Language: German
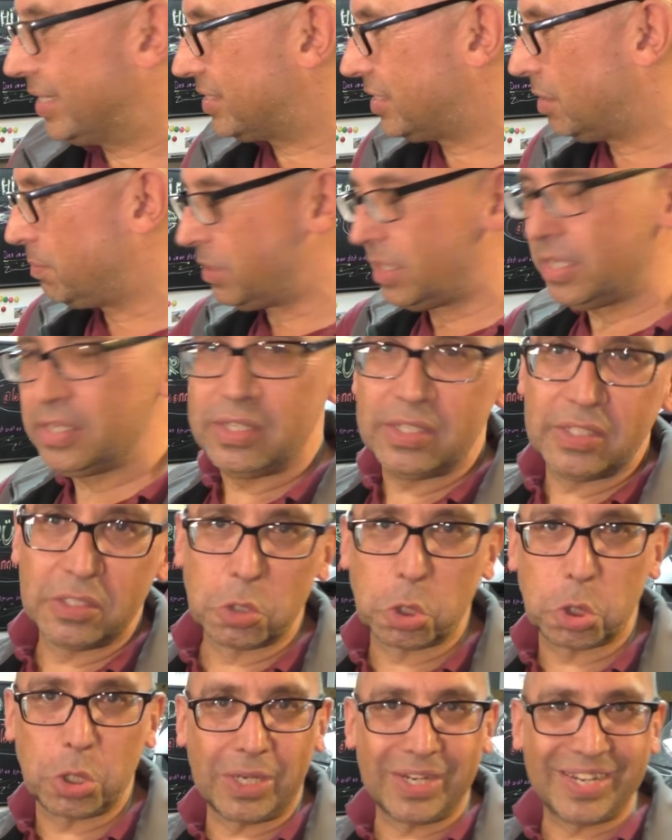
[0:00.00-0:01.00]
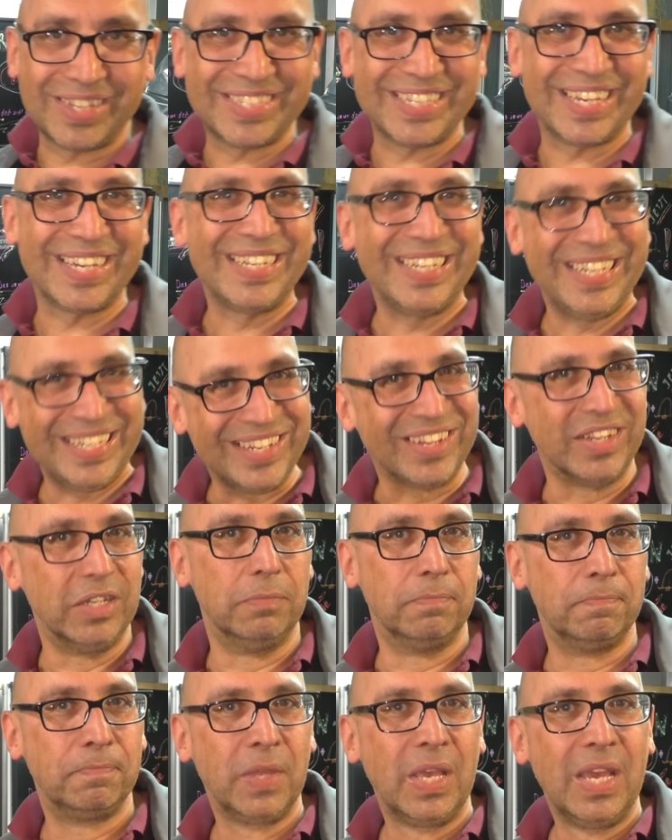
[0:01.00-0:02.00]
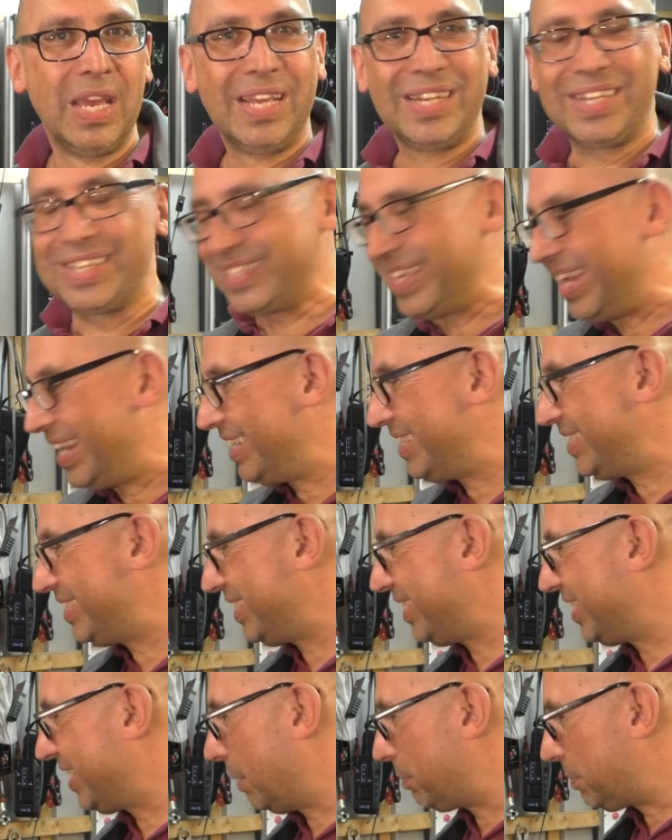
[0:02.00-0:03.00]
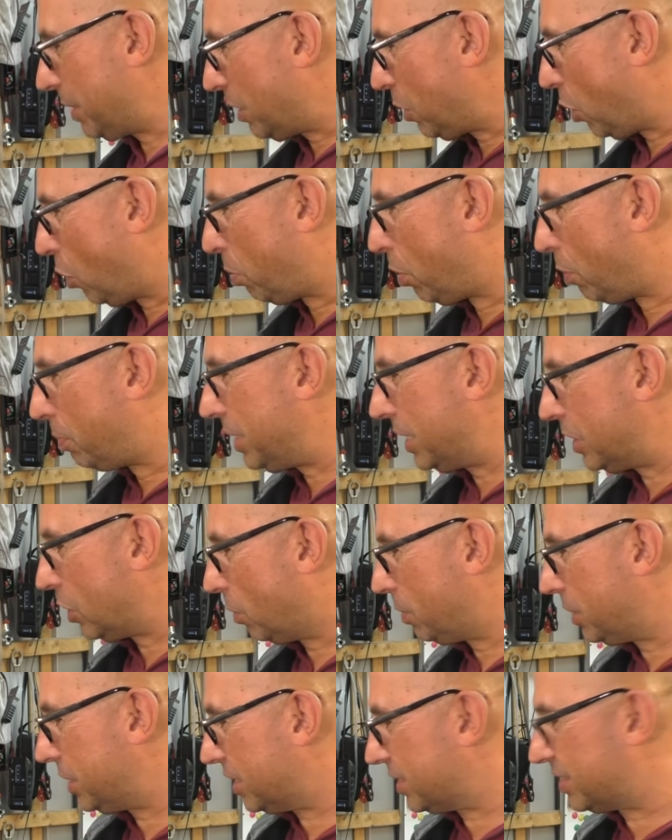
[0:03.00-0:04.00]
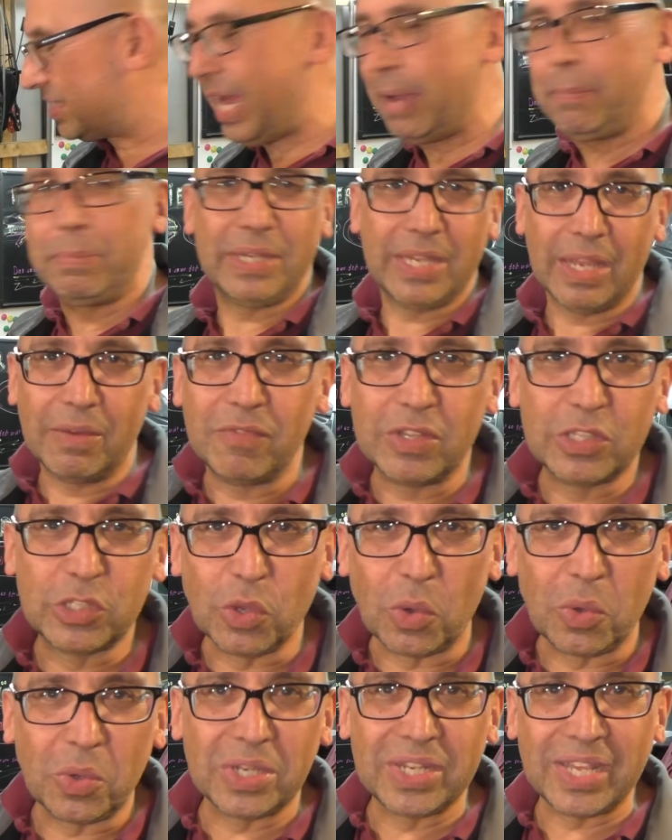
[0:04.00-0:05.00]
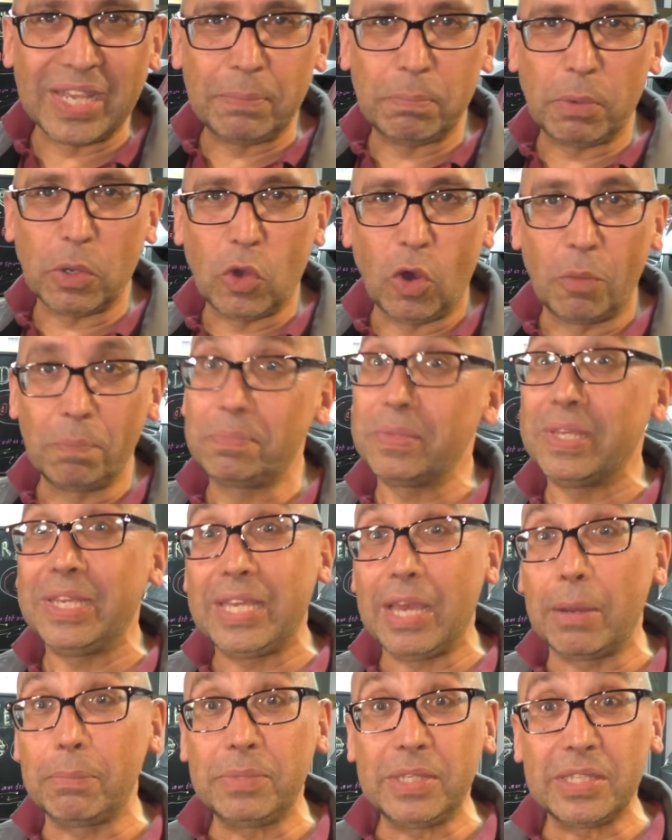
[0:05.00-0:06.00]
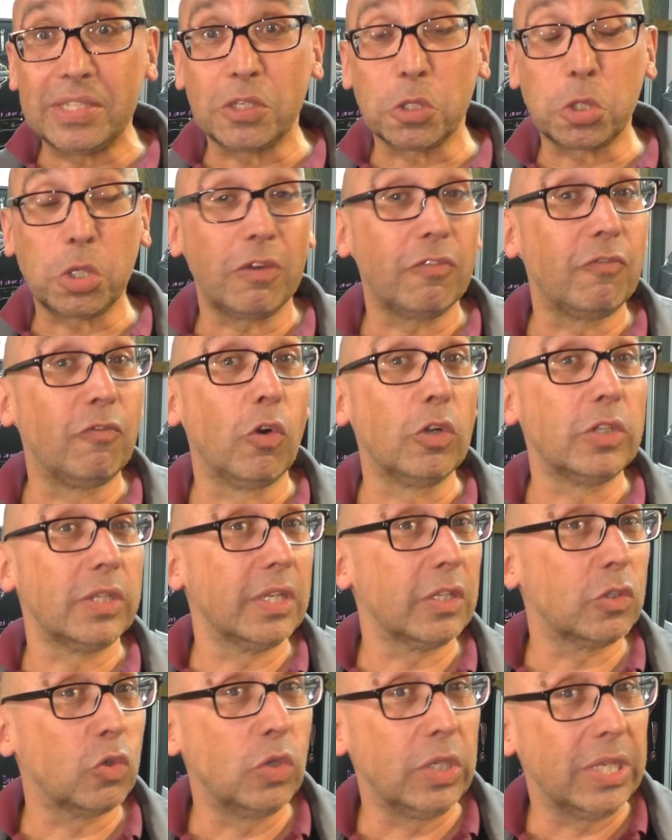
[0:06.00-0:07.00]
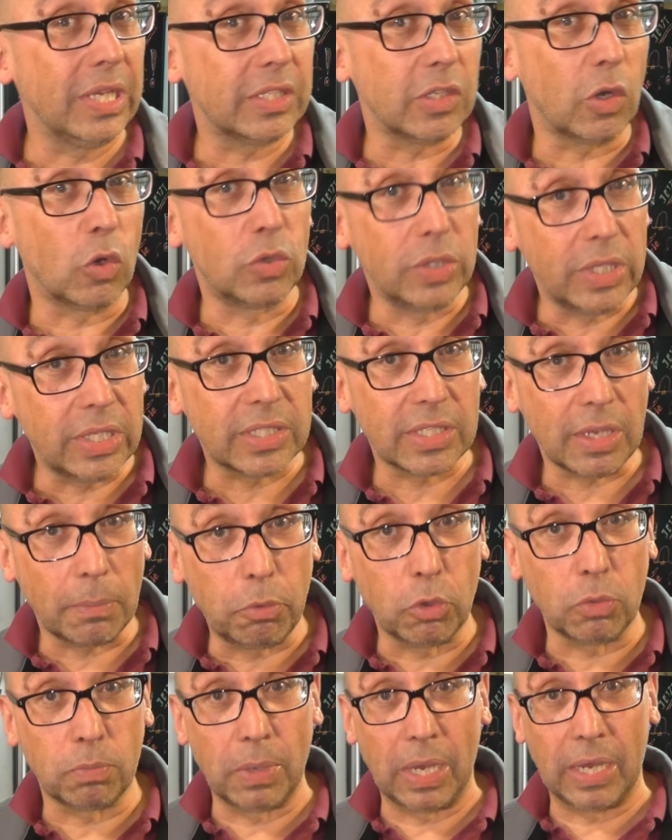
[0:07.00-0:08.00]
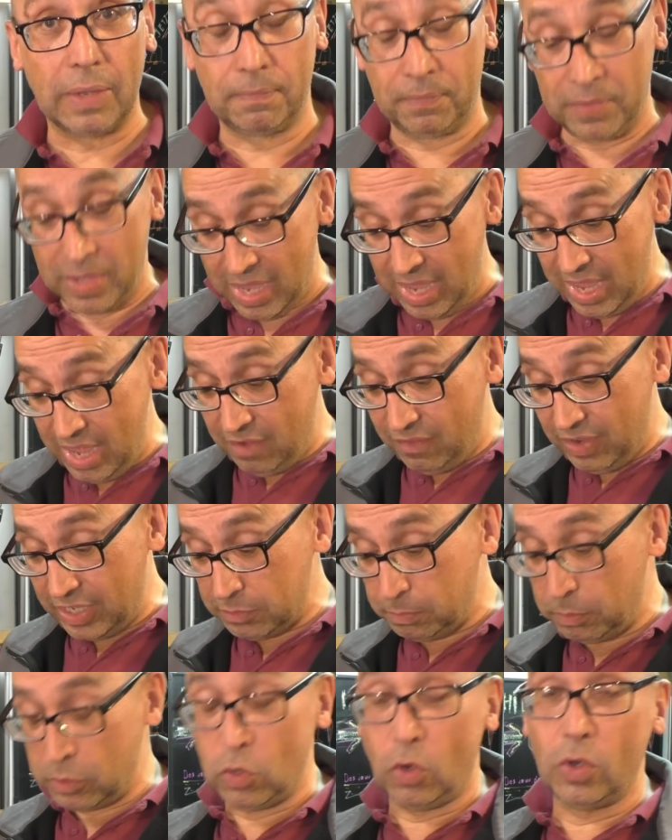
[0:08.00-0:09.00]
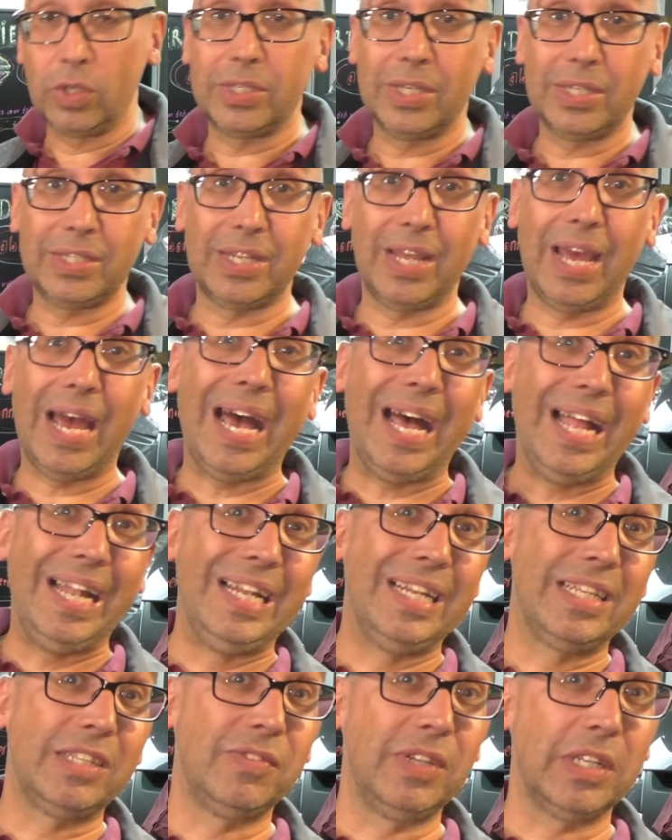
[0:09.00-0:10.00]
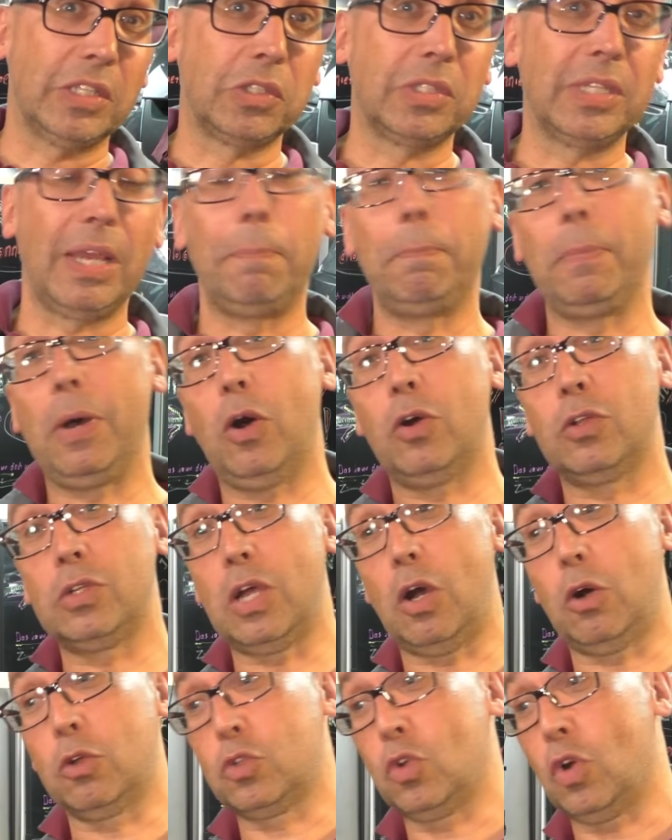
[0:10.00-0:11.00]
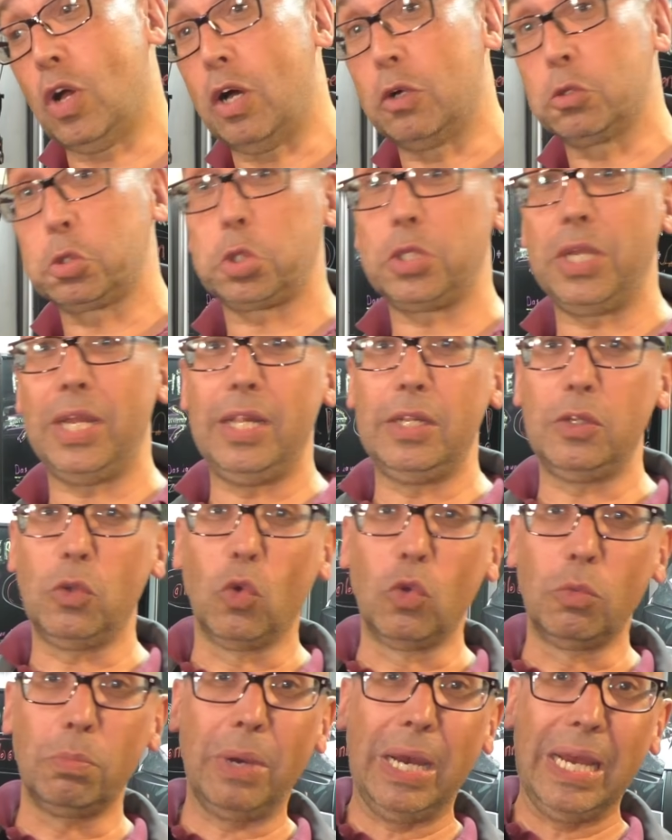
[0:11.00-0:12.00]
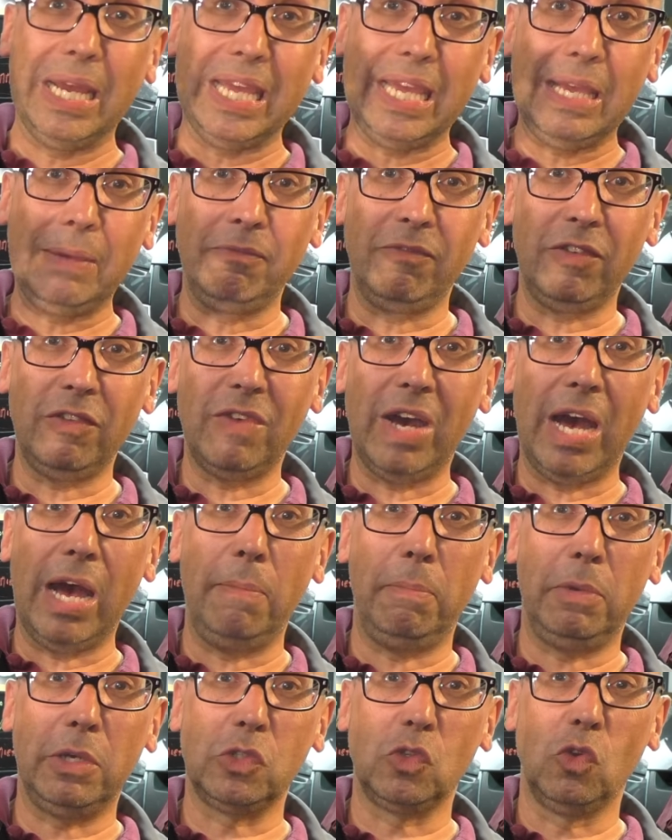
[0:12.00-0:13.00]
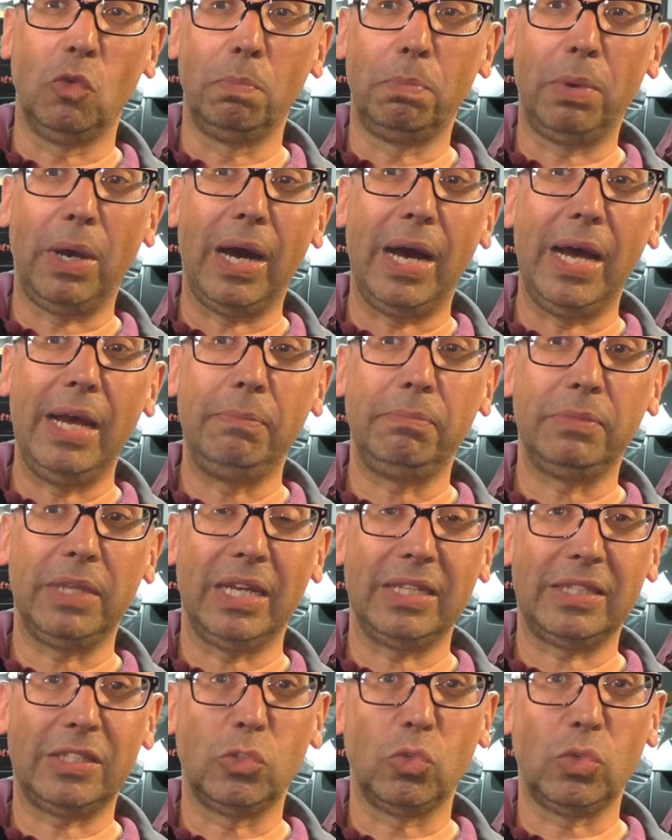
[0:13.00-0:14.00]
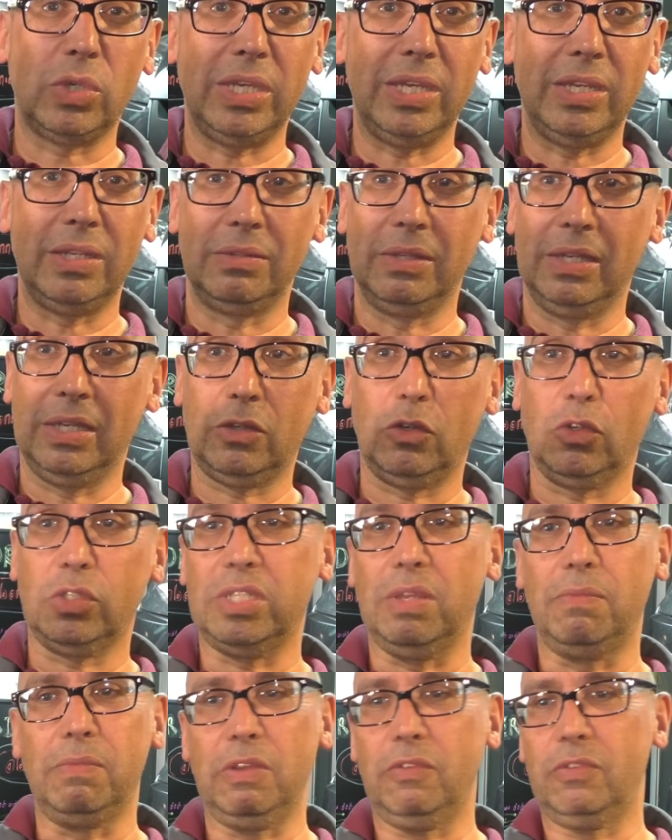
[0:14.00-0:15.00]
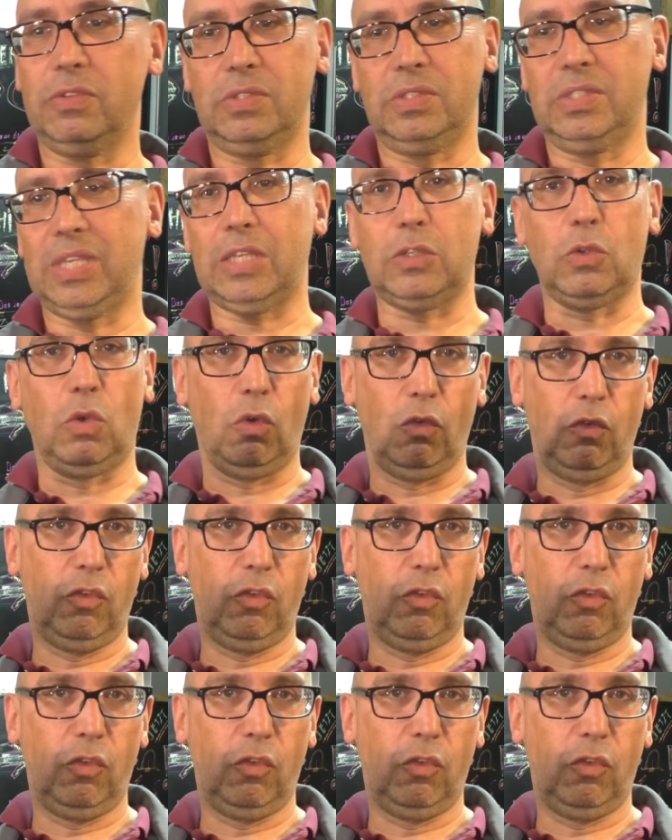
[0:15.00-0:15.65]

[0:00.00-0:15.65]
ist nämlich in diesen Standardsachen nicht drin. Das heißt, ich habe dann auch probiert, ob ich das damit irgendwie zurückgedreht bekomme. Ich habe nichts geschafft, wollte natürlich jetzt auch nichts kaputt machen. Was bedeutet, alles wieder zusammenbauen, Auto rausstellen und mal eben, wie bei Amazon Prime, da Zucki, ne, kostet irgendwie 6,50